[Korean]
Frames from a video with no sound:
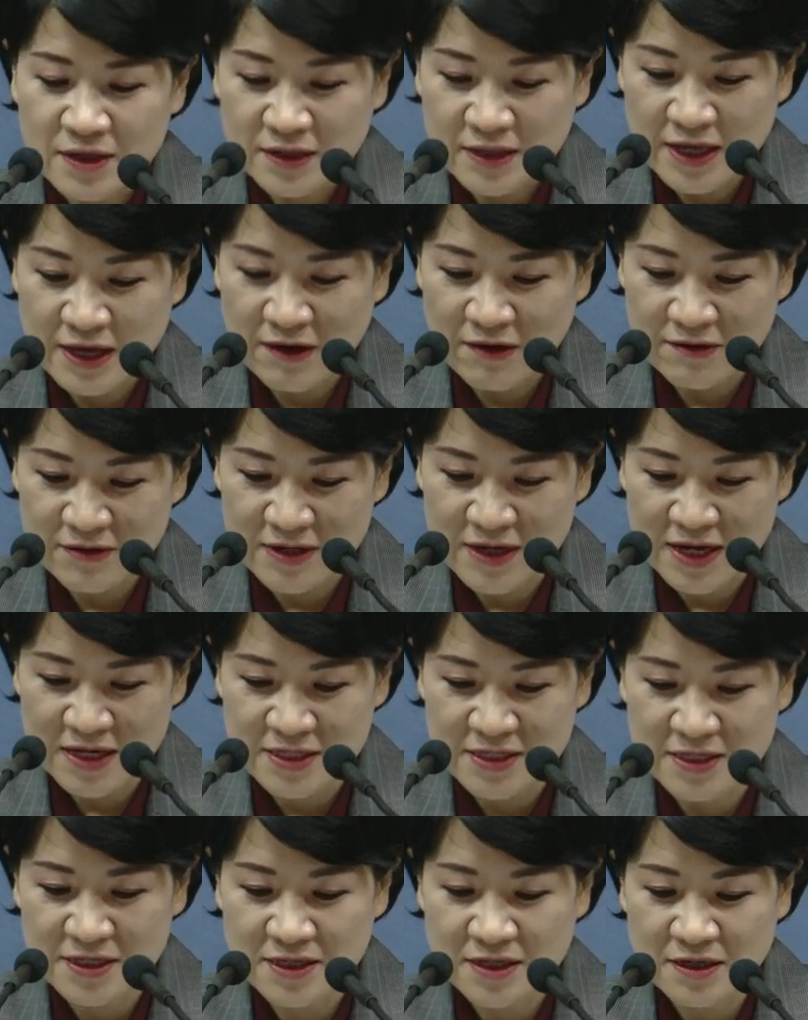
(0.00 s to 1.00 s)

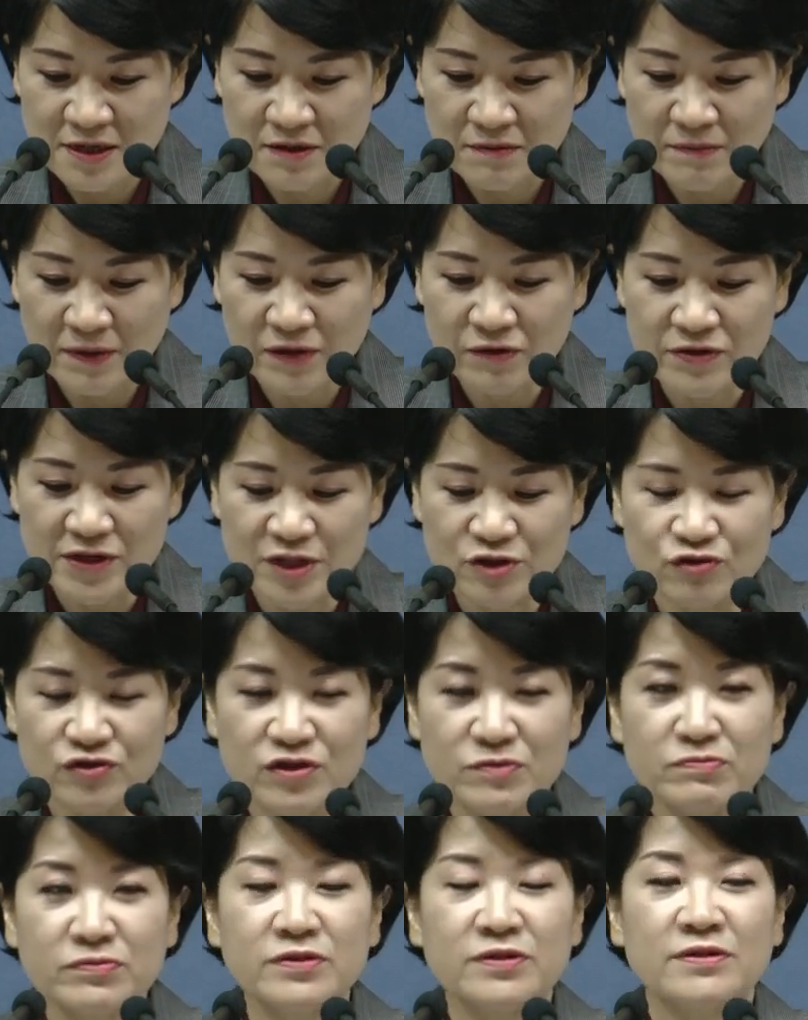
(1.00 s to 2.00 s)
되었나니 바로
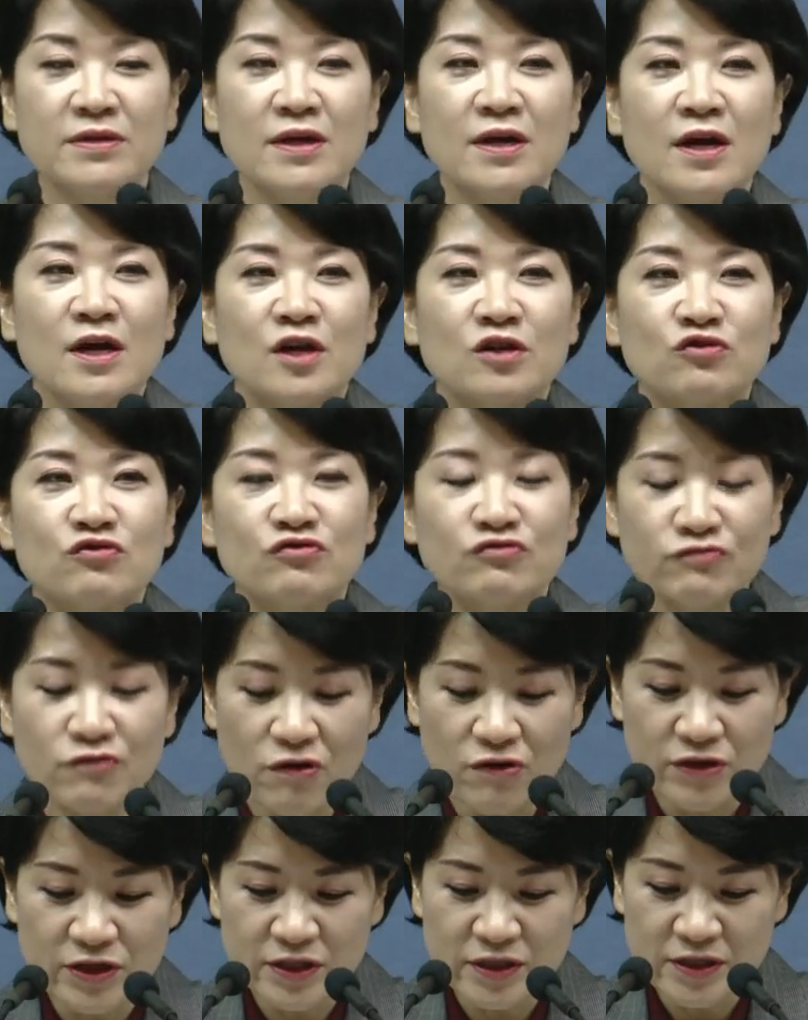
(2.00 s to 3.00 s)
예수님은
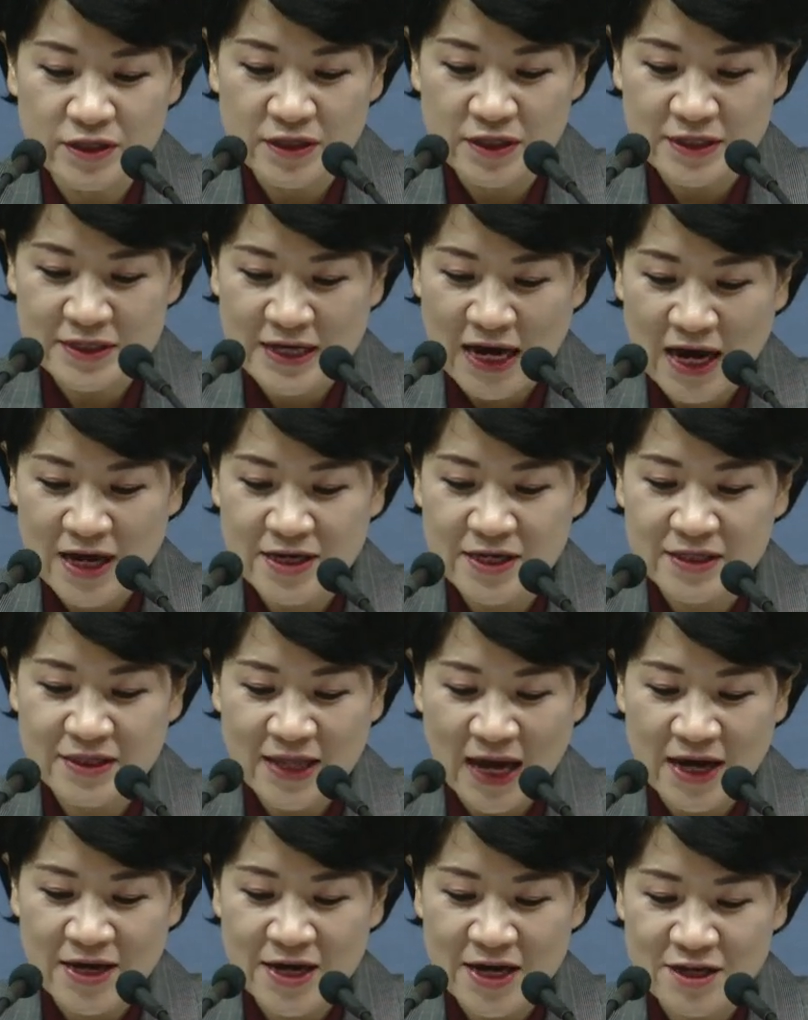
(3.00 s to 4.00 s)
죽어 있는
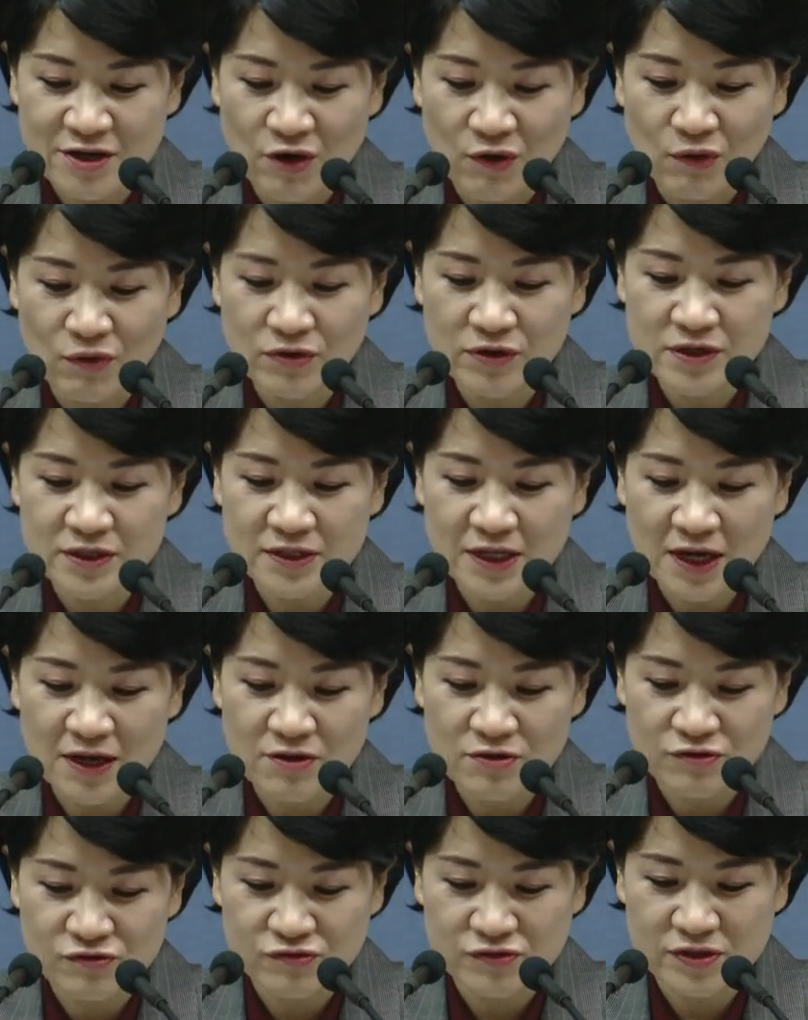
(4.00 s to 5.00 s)
나의 영혼을
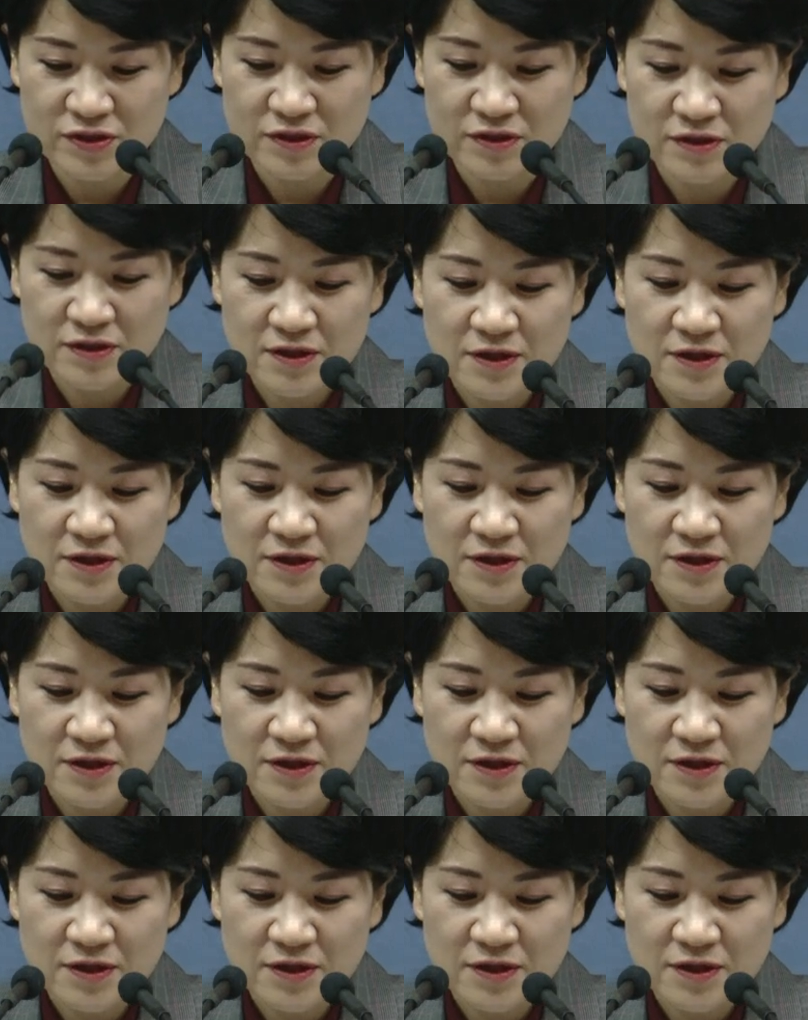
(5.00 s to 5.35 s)
살려주신